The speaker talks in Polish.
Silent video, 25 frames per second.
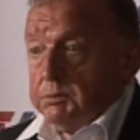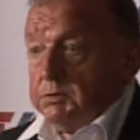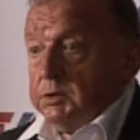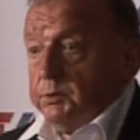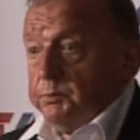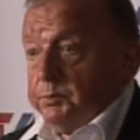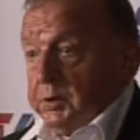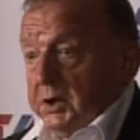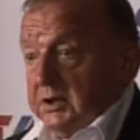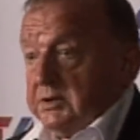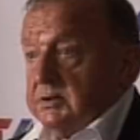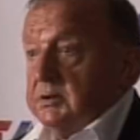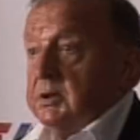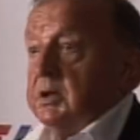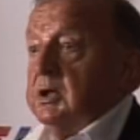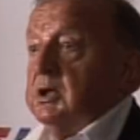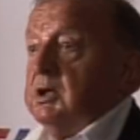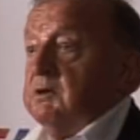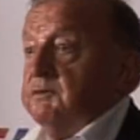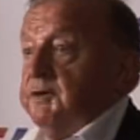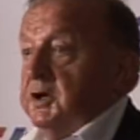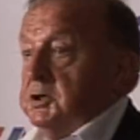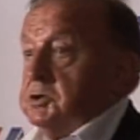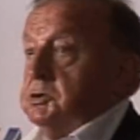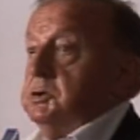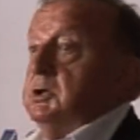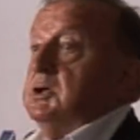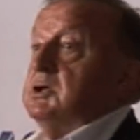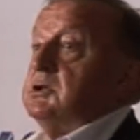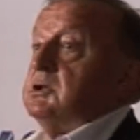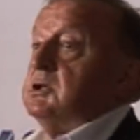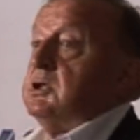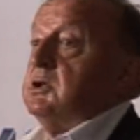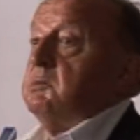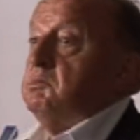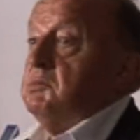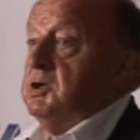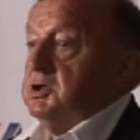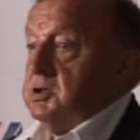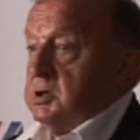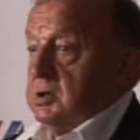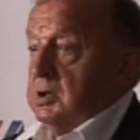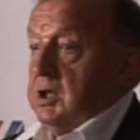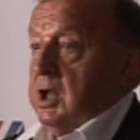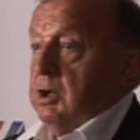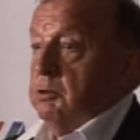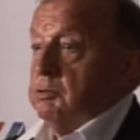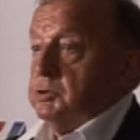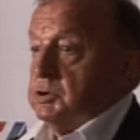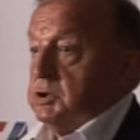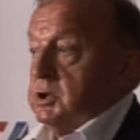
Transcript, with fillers: bo prezydent Kwaśniewski myślał,